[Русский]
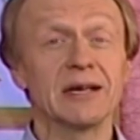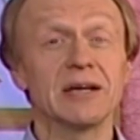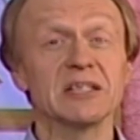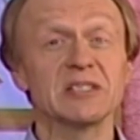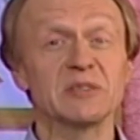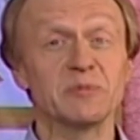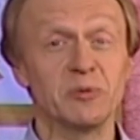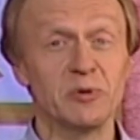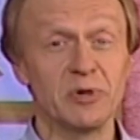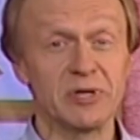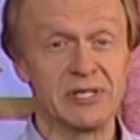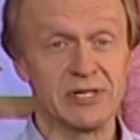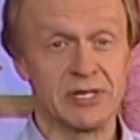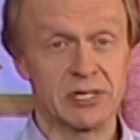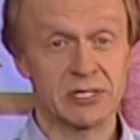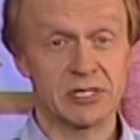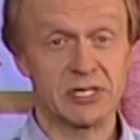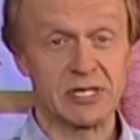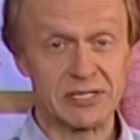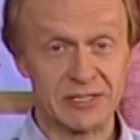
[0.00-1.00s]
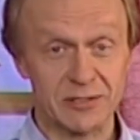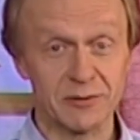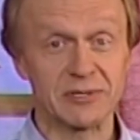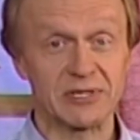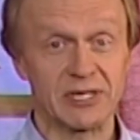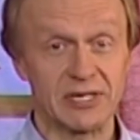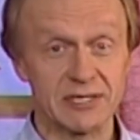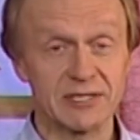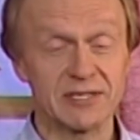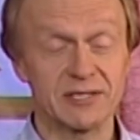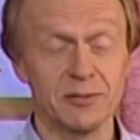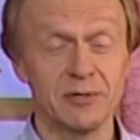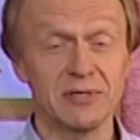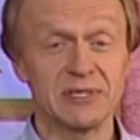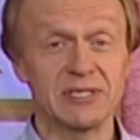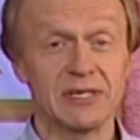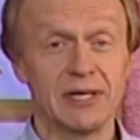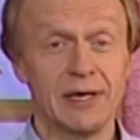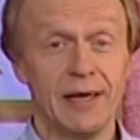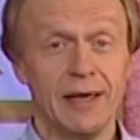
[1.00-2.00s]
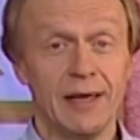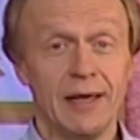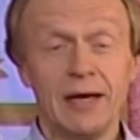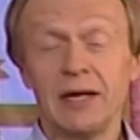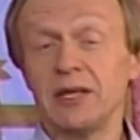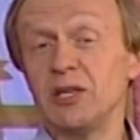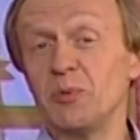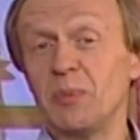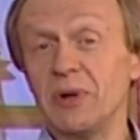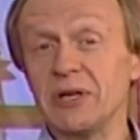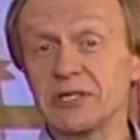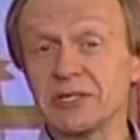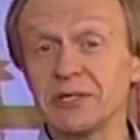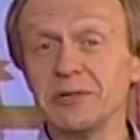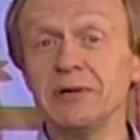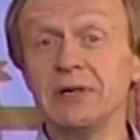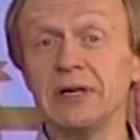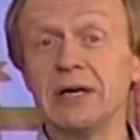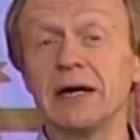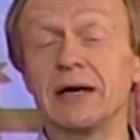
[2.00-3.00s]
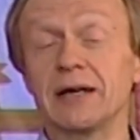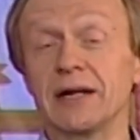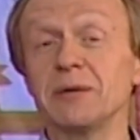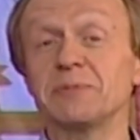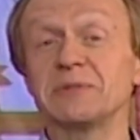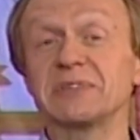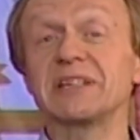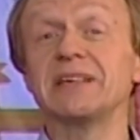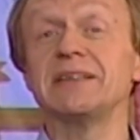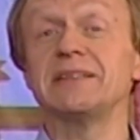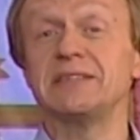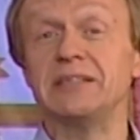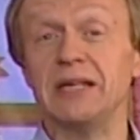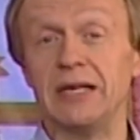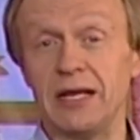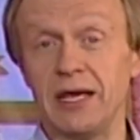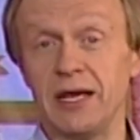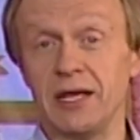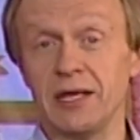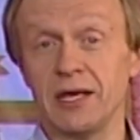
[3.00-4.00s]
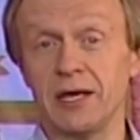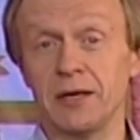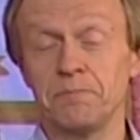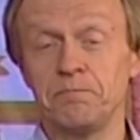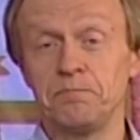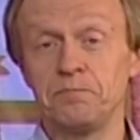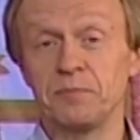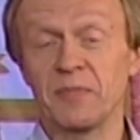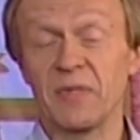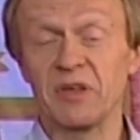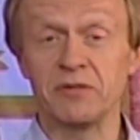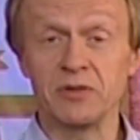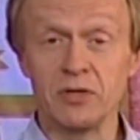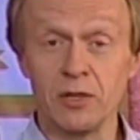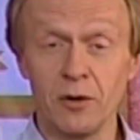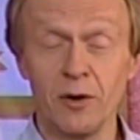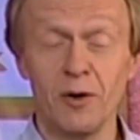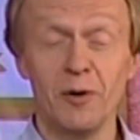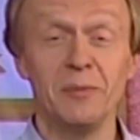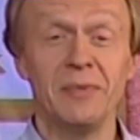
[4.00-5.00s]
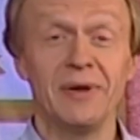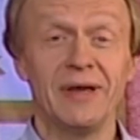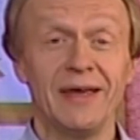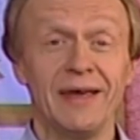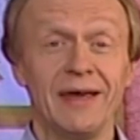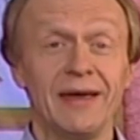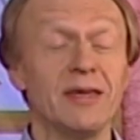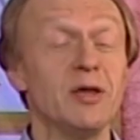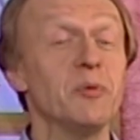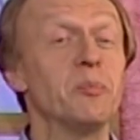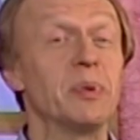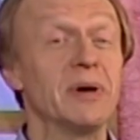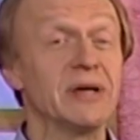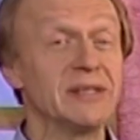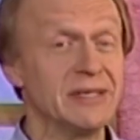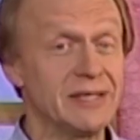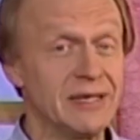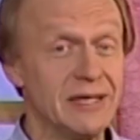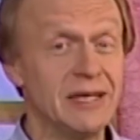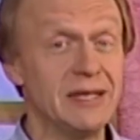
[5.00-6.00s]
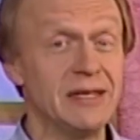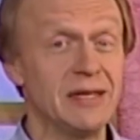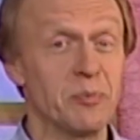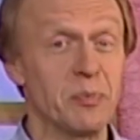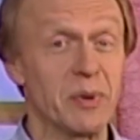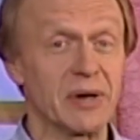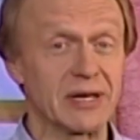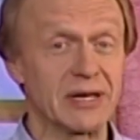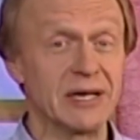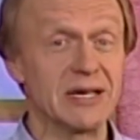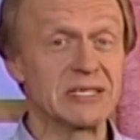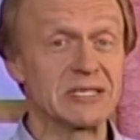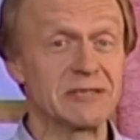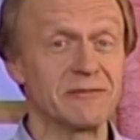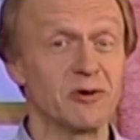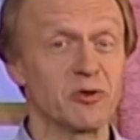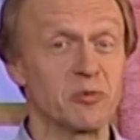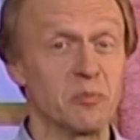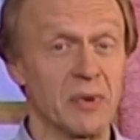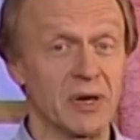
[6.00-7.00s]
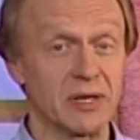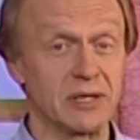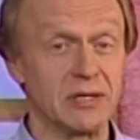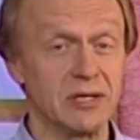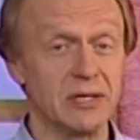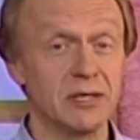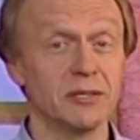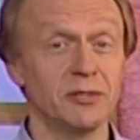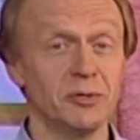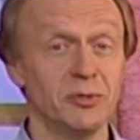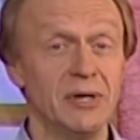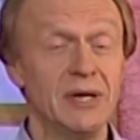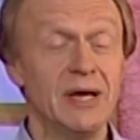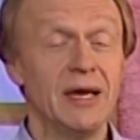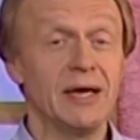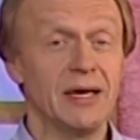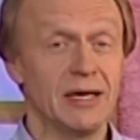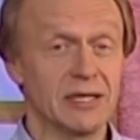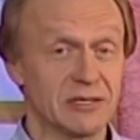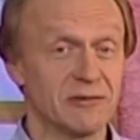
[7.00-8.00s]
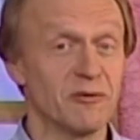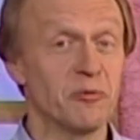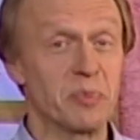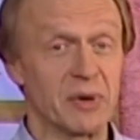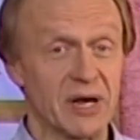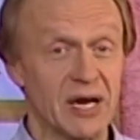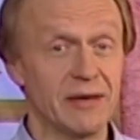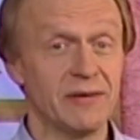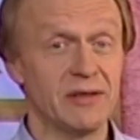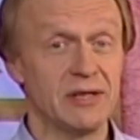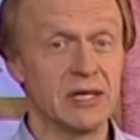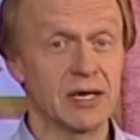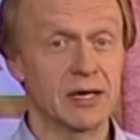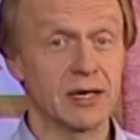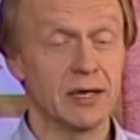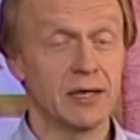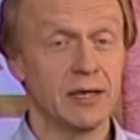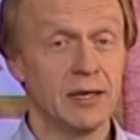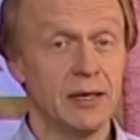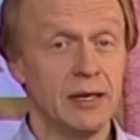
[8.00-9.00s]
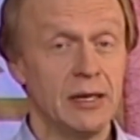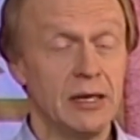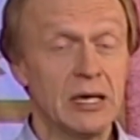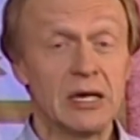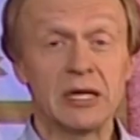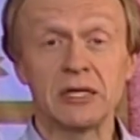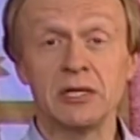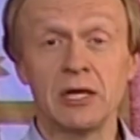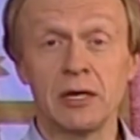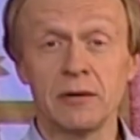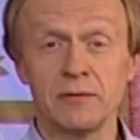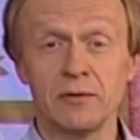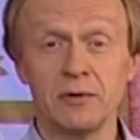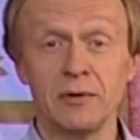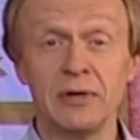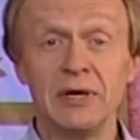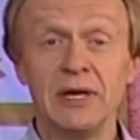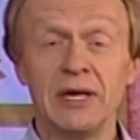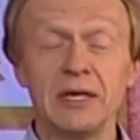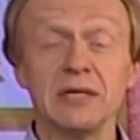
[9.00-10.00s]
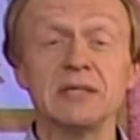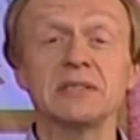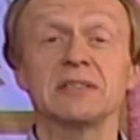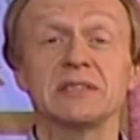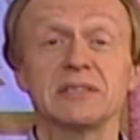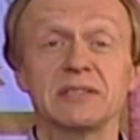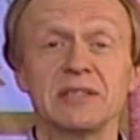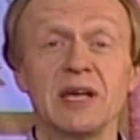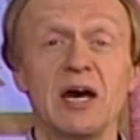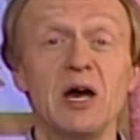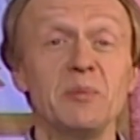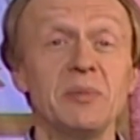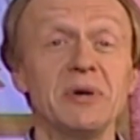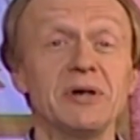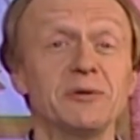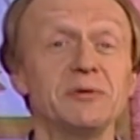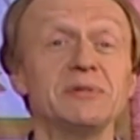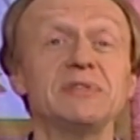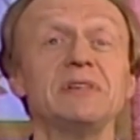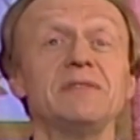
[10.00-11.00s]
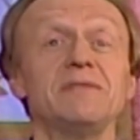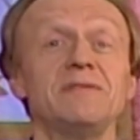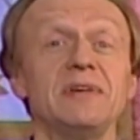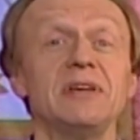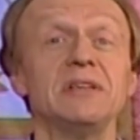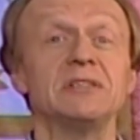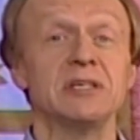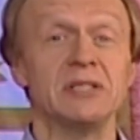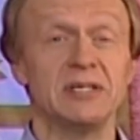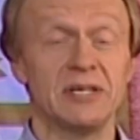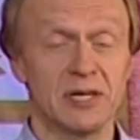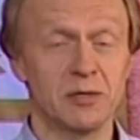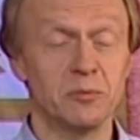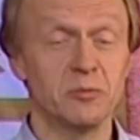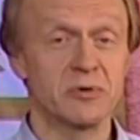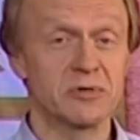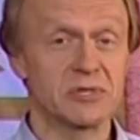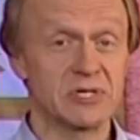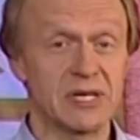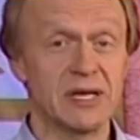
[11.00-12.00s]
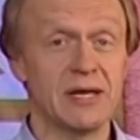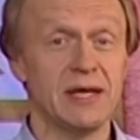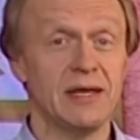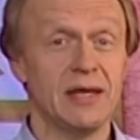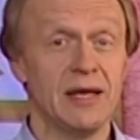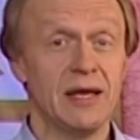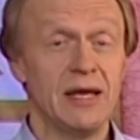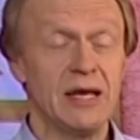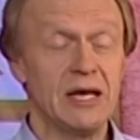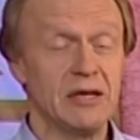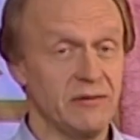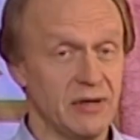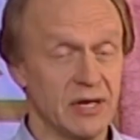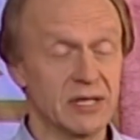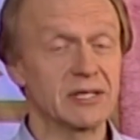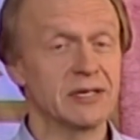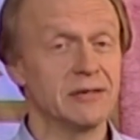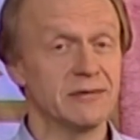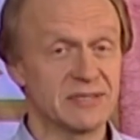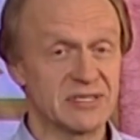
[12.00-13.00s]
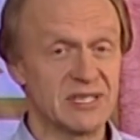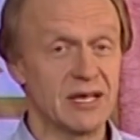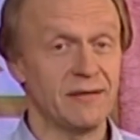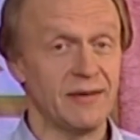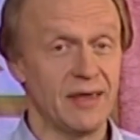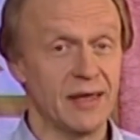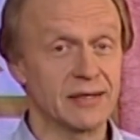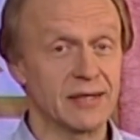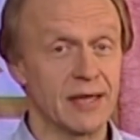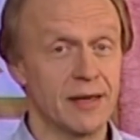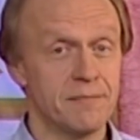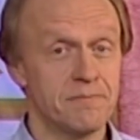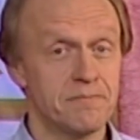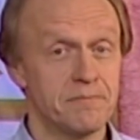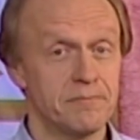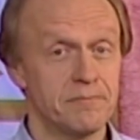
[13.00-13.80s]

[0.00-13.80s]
Господь наш Иисус Христос, небольшое арабское селение. В нем и поныне показывают могилу этого праведника, одного из самых удивительных мужей Ветхого Завета.